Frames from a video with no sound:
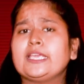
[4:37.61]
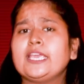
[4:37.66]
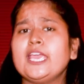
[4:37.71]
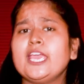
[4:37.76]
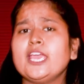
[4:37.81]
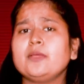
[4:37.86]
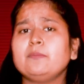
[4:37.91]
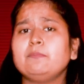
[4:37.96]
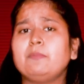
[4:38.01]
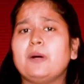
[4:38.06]
कि
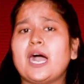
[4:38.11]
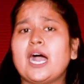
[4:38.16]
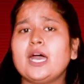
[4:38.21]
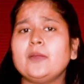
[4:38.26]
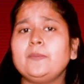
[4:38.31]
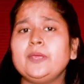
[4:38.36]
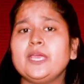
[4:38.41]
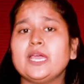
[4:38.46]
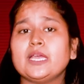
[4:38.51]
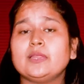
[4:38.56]
एक
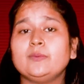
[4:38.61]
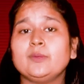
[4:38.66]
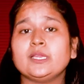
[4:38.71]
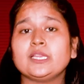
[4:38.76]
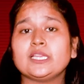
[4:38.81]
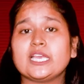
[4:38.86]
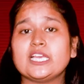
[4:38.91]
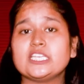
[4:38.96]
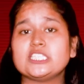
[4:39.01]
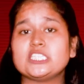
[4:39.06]
बार भी
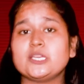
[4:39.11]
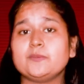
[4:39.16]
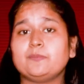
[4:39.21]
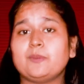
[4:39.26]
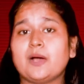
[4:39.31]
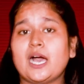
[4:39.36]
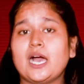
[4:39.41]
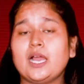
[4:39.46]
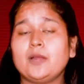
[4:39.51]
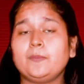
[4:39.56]
अरविंद
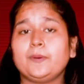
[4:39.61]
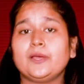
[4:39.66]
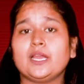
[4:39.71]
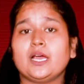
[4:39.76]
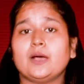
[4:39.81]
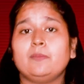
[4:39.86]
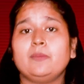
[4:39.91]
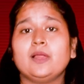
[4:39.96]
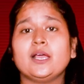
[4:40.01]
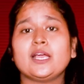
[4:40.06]
केजरीवाल पर
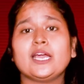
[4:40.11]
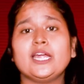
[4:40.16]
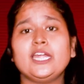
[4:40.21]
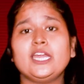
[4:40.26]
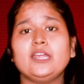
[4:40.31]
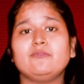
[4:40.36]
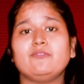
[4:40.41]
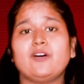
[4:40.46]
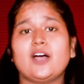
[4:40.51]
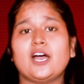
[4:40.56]
हमला
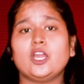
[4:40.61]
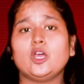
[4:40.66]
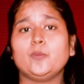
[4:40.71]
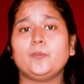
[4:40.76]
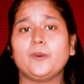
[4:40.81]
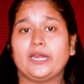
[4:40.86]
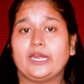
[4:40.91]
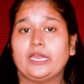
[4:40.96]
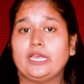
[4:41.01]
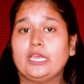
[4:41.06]
करने वालों
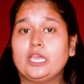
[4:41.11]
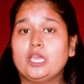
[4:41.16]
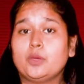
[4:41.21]
पर